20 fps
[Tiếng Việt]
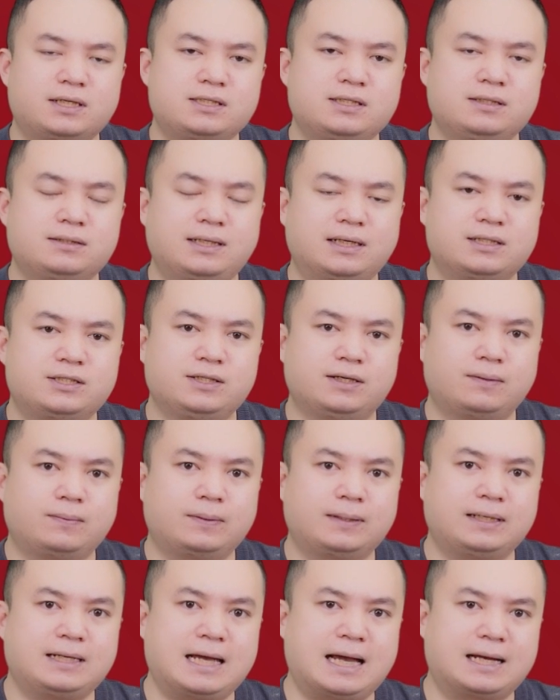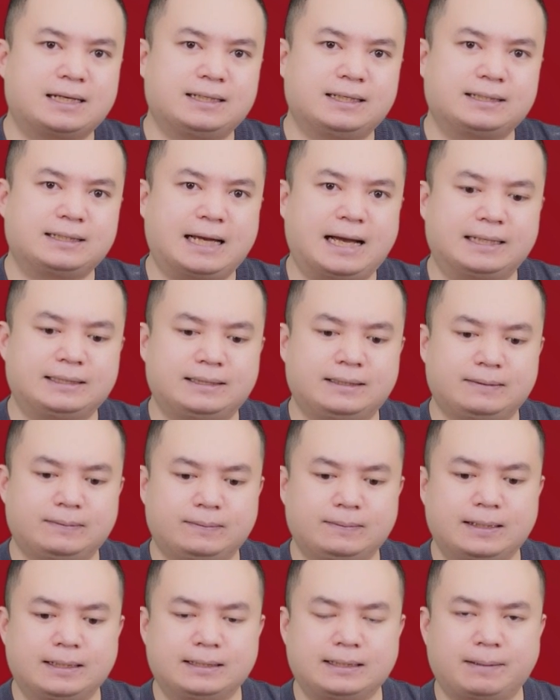cái sự tăng trưởng của ngân hàng hiện tại thì
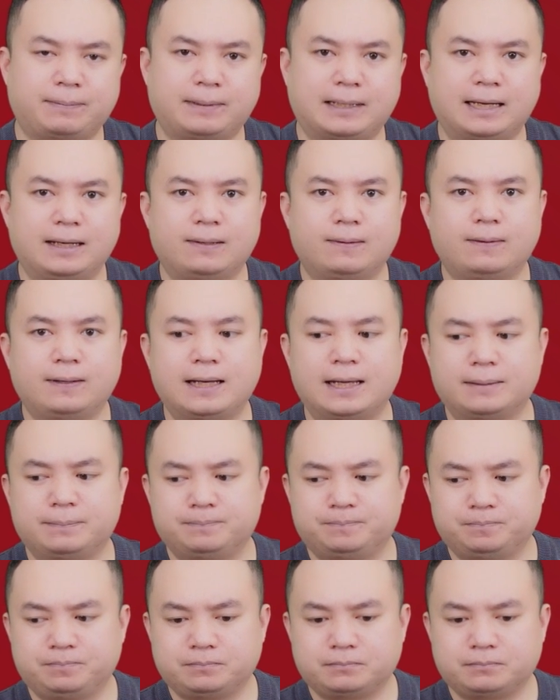nó đang gặp khá là khó khăn